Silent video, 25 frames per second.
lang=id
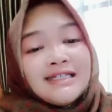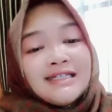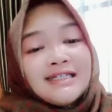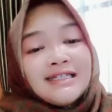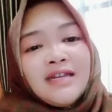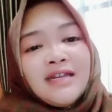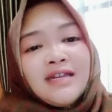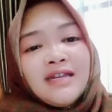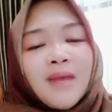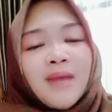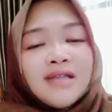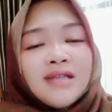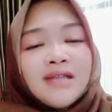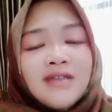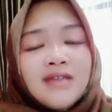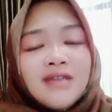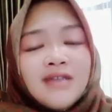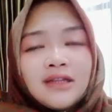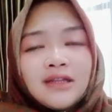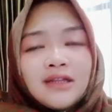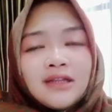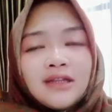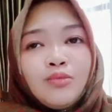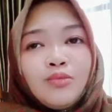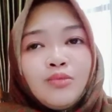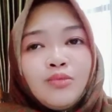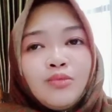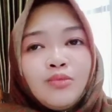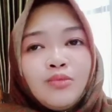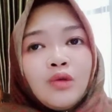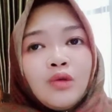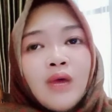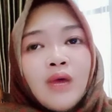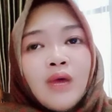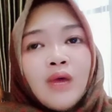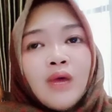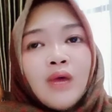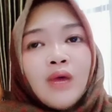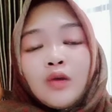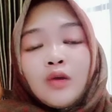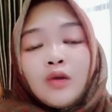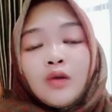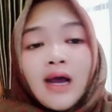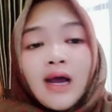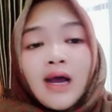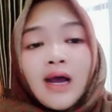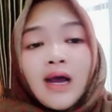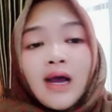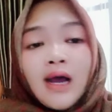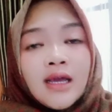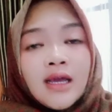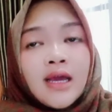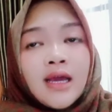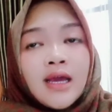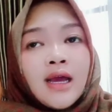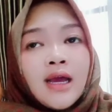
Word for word: Jadi banyak timbul keluhan-keluhan